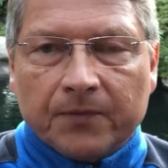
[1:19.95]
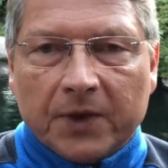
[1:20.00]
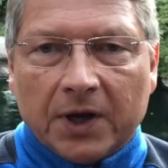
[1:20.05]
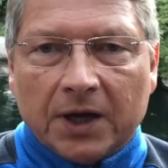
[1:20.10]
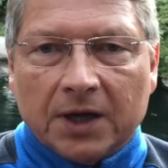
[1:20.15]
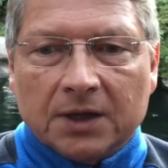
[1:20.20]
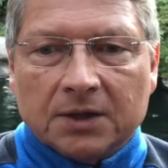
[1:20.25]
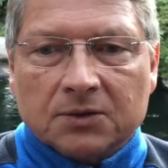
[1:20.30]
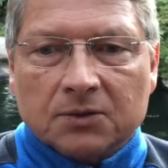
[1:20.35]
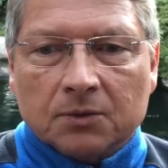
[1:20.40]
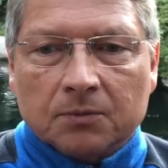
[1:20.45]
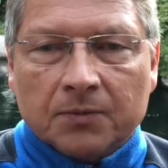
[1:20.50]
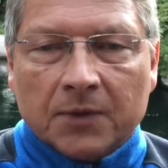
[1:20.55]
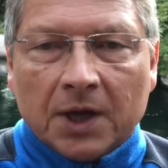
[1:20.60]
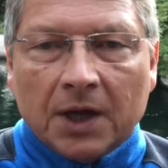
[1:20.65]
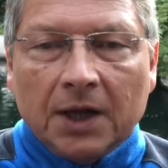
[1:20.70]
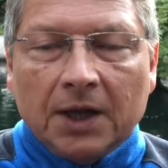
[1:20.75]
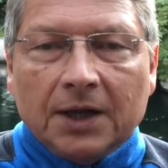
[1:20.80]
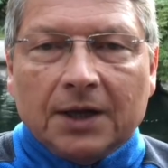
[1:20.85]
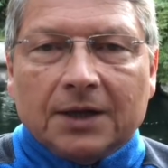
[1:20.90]
Also,
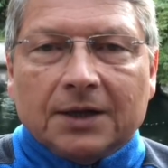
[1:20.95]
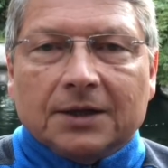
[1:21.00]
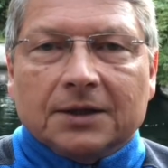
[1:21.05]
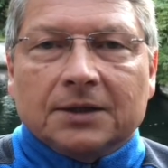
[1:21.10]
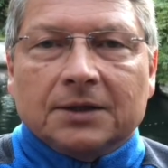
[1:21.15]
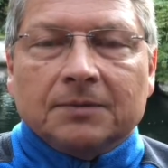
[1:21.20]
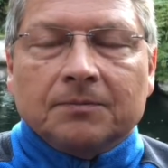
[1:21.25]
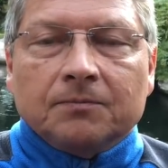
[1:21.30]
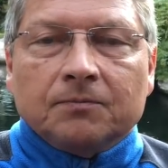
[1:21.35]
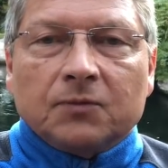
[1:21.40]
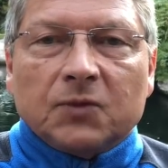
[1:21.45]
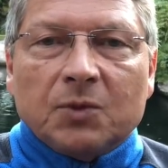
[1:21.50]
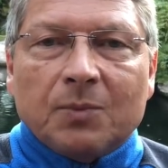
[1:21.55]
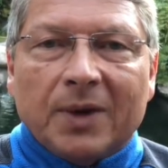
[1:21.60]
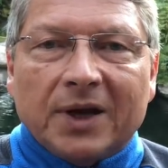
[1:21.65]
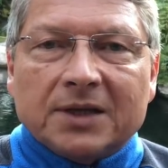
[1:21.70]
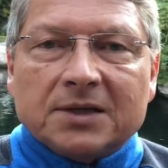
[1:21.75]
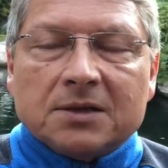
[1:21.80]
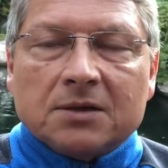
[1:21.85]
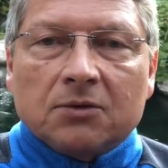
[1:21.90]
ähm, die
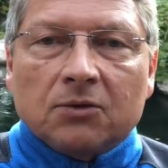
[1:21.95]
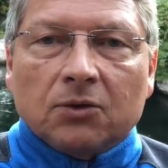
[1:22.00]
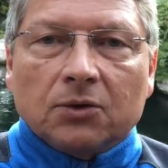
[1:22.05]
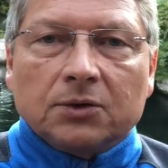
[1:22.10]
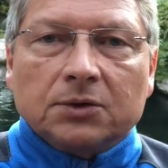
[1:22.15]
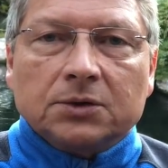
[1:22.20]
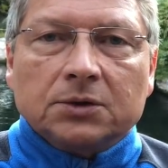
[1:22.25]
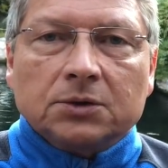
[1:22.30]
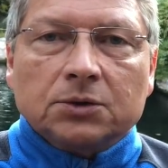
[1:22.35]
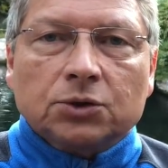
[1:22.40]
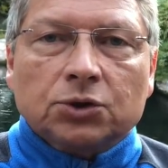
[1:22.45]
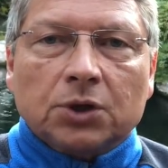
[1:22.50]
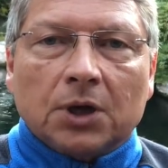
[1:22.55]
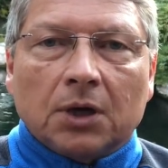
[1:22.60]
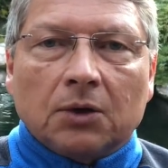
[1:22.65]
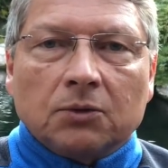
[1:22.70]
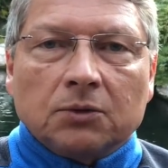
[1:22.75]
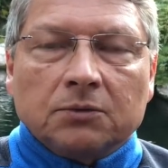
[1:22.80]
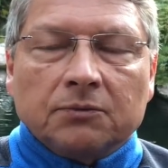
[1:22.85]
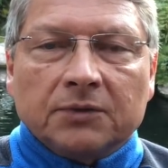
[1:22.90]
meisten Leute
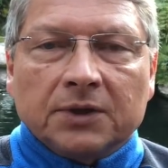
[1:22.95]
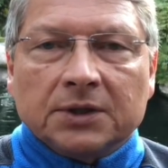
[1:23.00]
schauen,